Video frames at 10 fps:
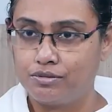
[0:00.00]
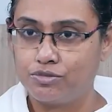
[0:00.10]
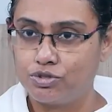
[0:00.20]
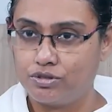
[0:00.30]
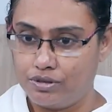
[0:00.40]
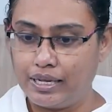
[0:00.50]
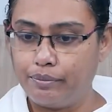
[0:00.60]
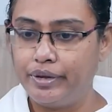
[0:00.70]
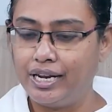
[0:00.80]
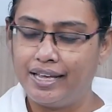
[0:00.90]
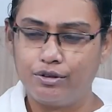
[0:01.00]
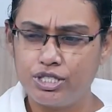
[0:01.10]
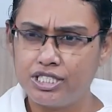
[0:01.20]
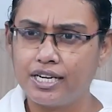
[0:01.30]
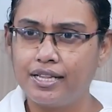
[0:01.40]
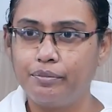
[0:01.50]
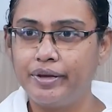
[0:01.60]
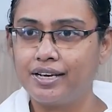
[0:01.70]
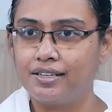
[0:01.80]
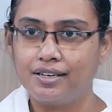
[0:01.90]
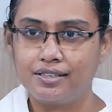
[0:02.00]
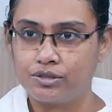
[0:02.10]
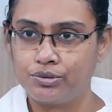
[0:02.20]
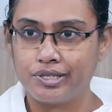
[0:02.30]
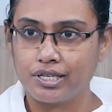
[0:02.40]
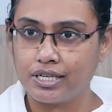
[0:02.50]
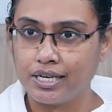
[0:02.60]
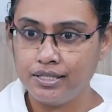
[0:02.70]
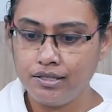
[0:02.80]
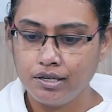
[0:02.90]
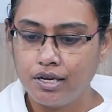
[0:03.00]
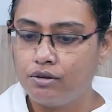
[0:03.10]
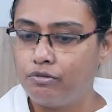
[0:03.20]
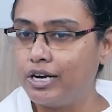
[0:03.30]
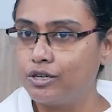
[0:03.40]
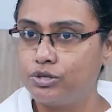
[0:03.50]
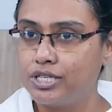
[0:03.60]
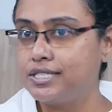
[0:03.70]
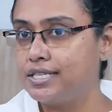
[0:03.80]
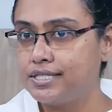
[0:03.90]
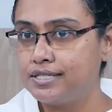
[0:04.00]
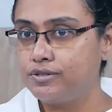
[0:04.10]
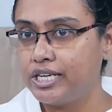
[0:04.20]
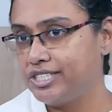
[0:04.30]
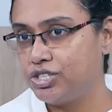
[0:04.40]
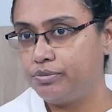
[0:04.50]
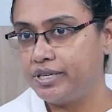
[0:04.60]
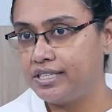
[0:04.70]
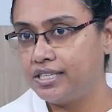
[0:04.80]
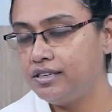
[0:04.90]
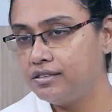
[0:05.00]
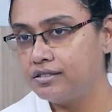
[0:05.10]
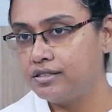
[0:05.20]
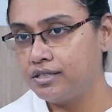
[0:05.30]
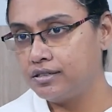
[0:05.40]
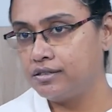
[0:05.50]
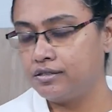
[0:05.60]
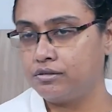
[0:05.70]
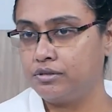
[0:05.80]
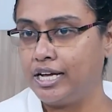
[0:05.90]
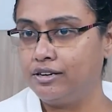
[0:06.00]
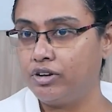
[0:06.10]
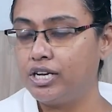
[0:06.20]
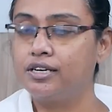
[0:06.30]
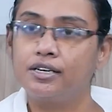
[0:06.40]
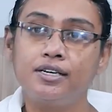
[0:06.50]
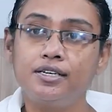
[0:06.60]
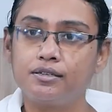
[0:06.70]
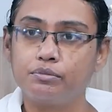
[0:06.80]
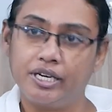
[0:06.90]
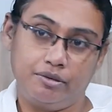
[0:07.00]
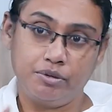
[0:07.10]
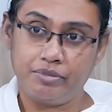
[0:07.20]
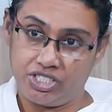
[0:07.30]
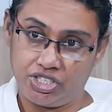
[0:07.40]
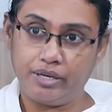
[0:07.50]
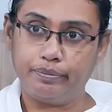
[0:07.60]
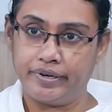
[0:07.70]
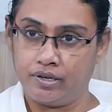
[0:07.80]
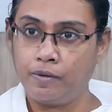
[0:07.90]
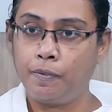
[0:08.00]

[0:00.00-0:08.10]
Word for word: మనం దెబ్బలు ఏముంది చిన్న దెబ్బే కదా అనుకుంటారు కానీ వాళ్ళకున్న సెన్సిటివ్ నేచర్ బట్టి ద దానివల్ల హర్ట్ మైట్ మీ మచ్ డీపర్